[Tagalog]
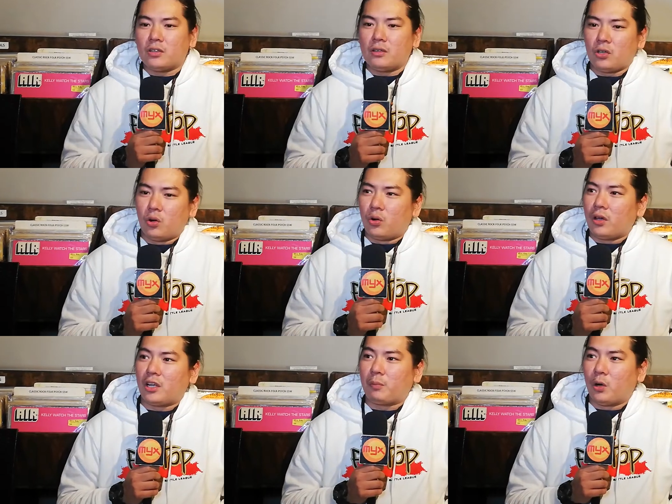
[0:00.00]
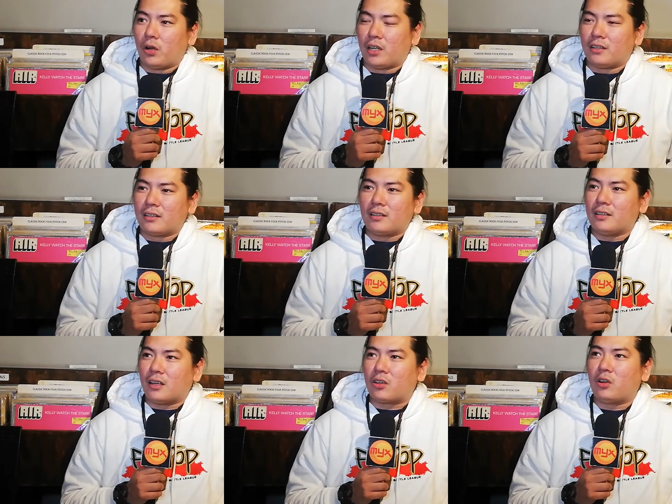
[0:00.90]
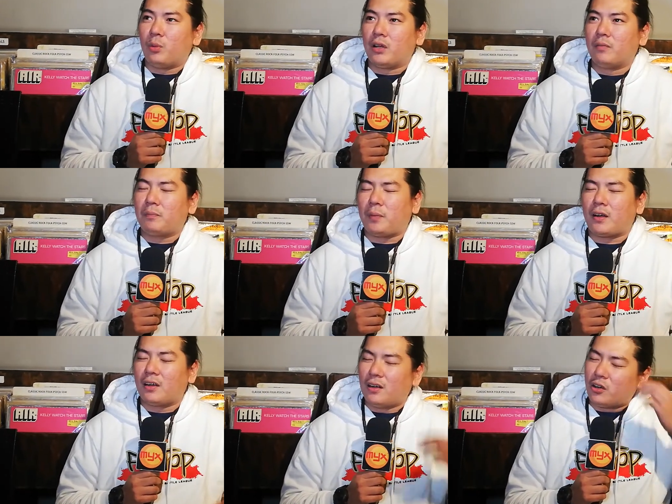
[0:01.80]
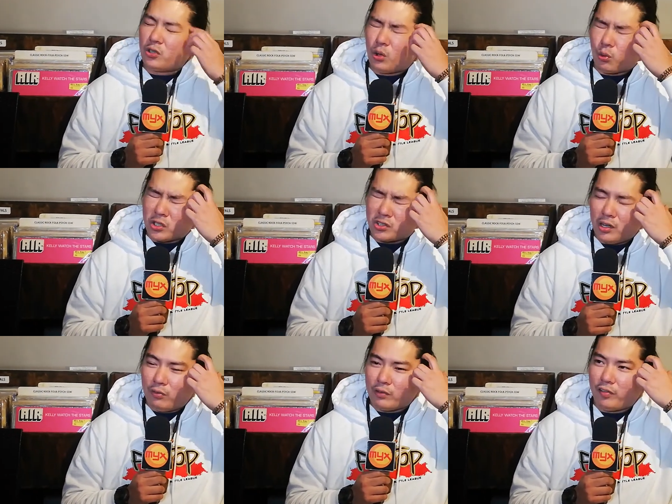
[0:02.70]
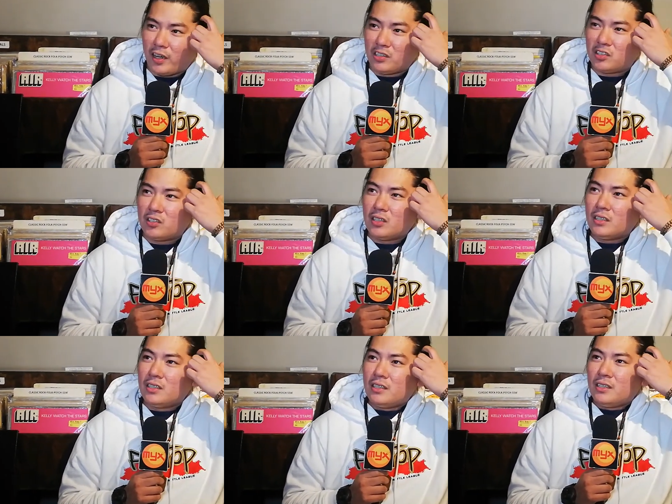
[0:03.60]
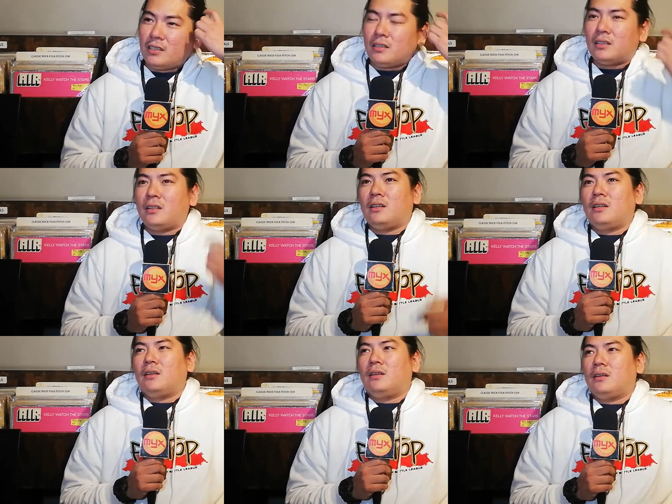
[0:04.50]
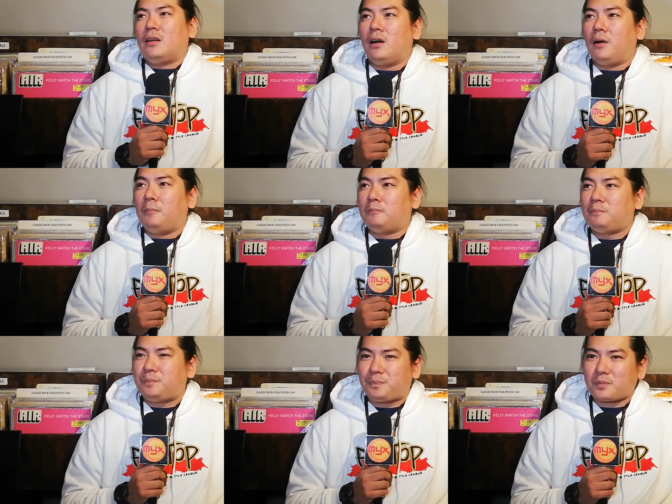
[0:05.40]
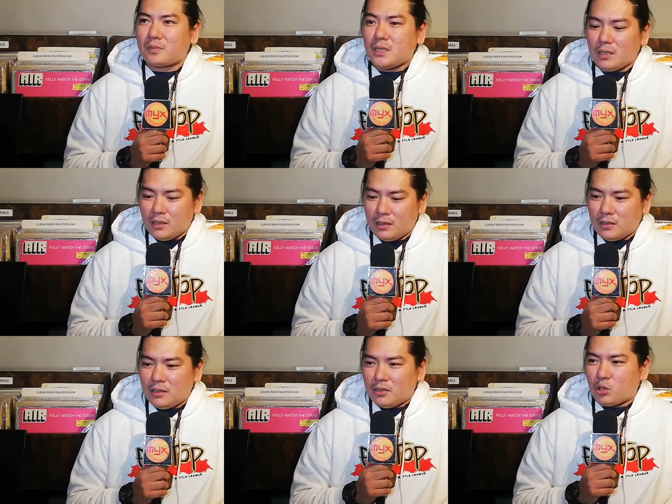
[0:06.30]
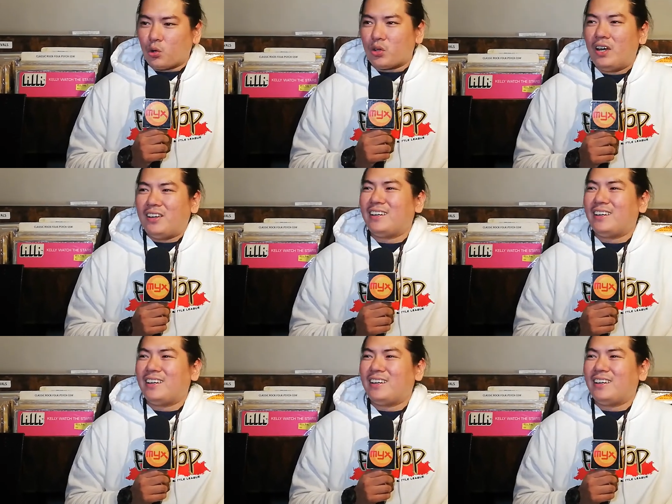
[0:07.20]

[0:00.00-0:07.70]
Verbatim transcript: Yo, Enigma ulit. Ito naman, parang ano daw, worst love advice. Ah. Siguro yan.